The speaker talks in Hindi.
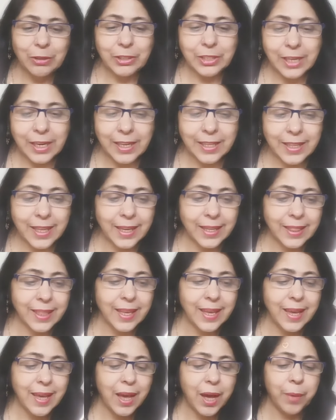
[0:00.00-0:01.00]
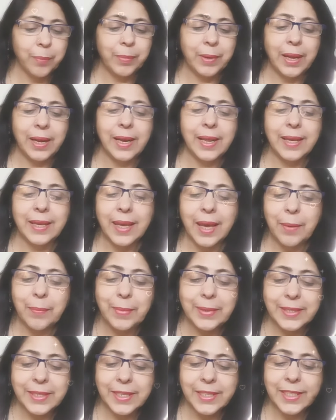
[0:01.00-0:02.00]
तो चलिए देखते हैं आपके लिए क्या
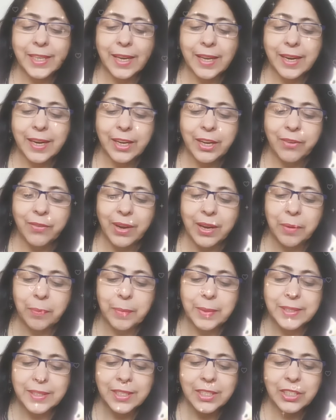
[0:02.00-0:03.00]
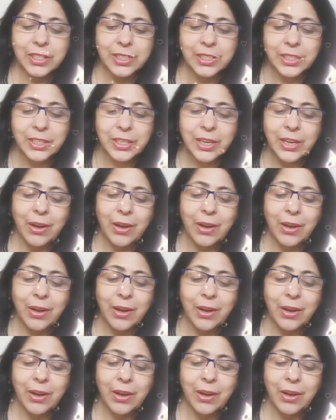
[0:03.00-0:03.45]
मैसेज आ रहा है डिवाइन मैसेज